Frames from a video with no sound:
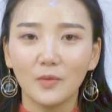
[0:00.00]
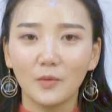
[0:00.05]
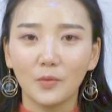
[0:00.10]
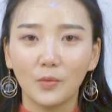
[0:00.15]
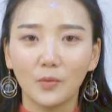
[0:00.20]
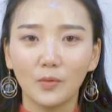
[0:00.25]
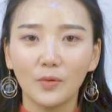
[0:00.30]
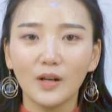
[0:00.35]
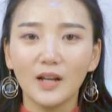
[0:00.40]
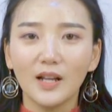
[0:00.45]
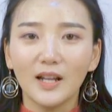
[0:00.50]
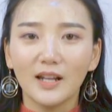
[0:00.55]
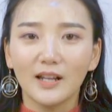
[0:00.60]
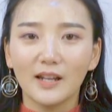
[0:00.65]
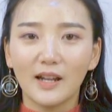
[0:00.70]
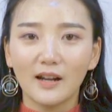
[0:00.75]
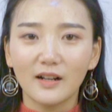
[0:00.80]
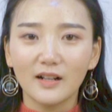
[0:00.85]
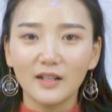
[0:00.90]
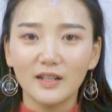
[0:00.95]
五，
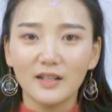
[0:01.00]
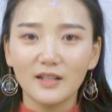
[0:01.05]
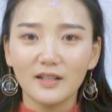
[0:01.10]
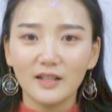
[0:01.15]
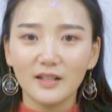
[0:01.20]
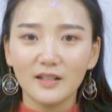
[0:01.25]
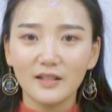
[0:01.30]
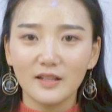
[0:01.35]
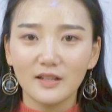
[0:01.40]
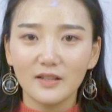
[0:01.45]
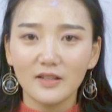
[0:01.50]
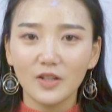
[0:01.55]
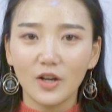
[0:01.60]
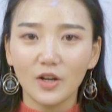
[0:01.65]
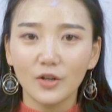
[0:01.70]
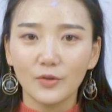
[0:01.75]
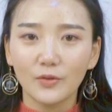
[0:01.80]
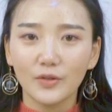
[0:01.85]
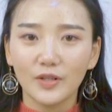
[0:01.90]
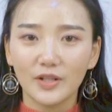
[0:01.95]
两个人真心
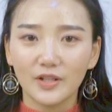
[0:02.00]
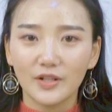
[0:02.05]
交流的